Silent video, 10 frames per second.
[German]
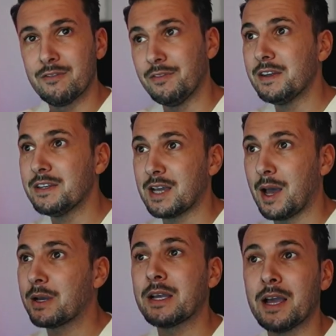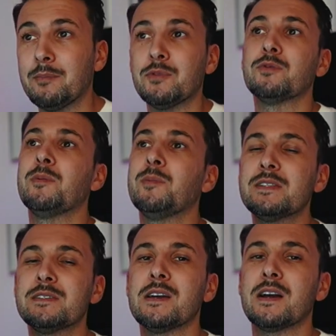werden nicht abgekappt und im
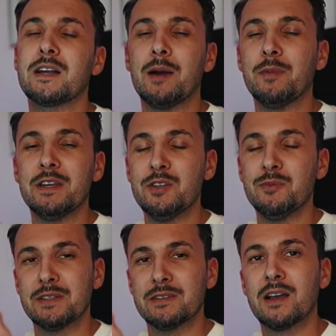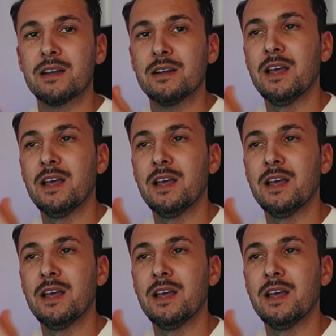nächsten Jahr kann man die nicht mehr tragen.